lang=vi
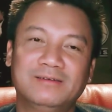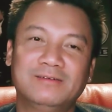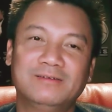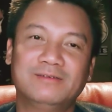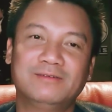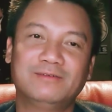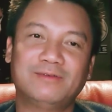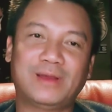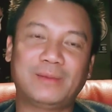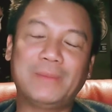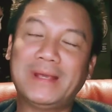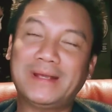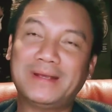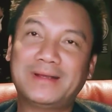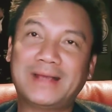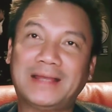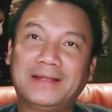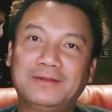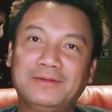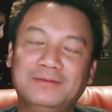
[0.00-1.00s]
phải
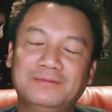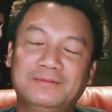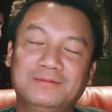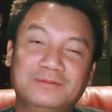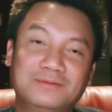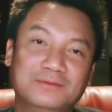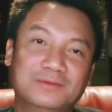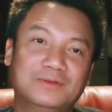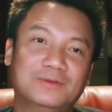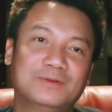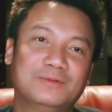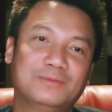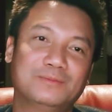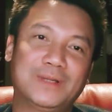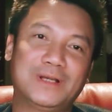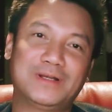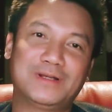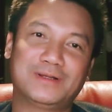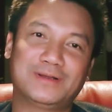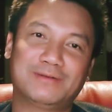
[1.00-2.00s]
biết cách
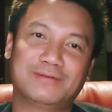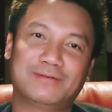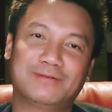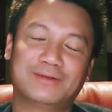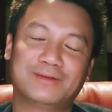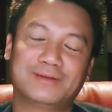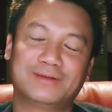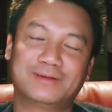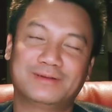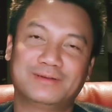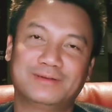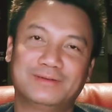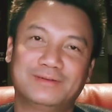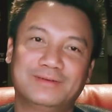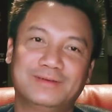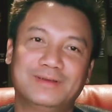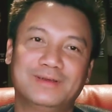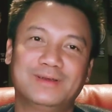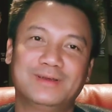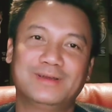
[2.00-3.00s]
mình
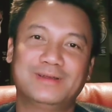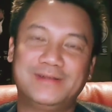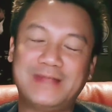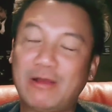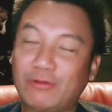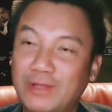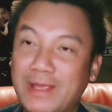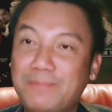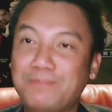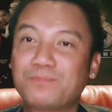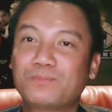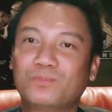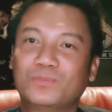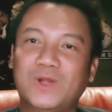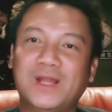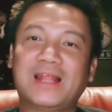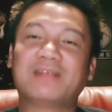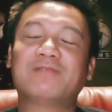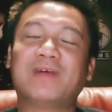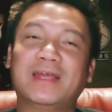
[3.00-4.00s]
giao tiếp
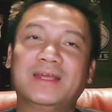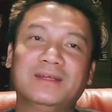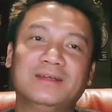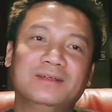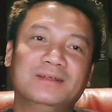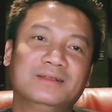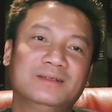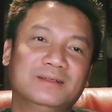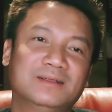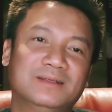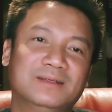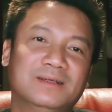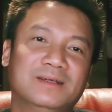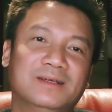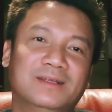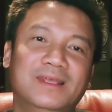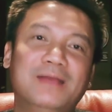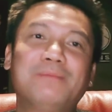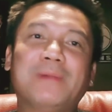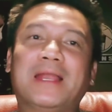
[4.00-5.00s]
đó là như vậy
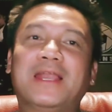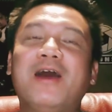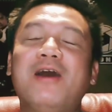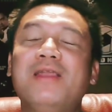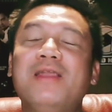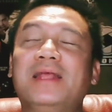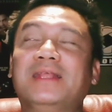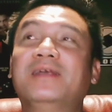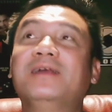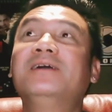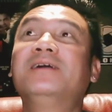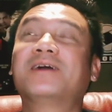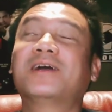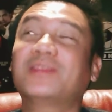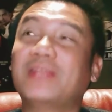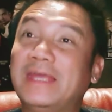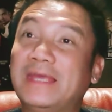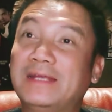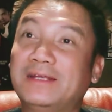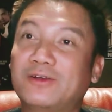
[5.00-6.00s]
nhưng mà đó là những người có
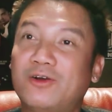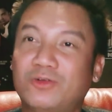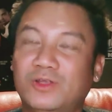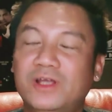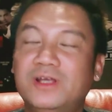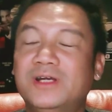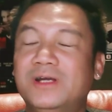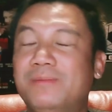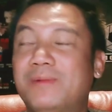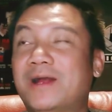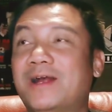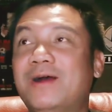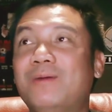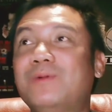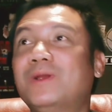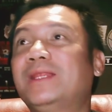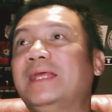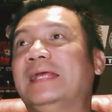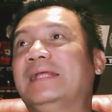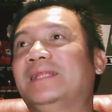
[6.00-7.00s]
tiền còn những người mà không
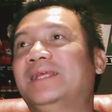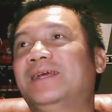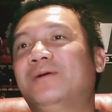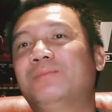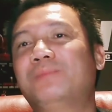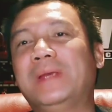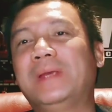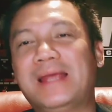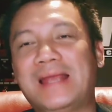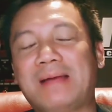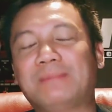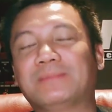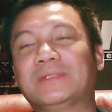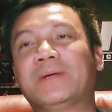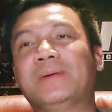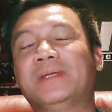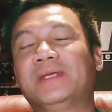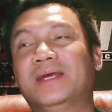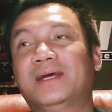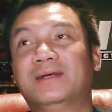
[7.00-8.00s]
có tiền thì không bây giờ làm
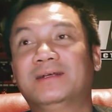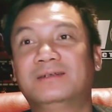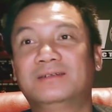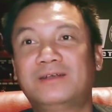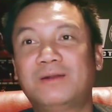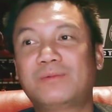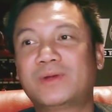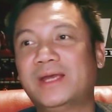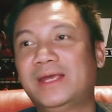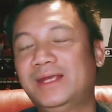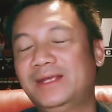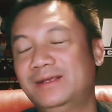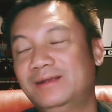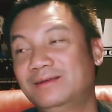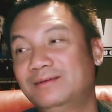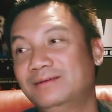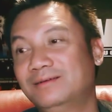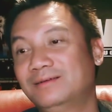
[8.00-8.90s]
sao bây giờ trong khi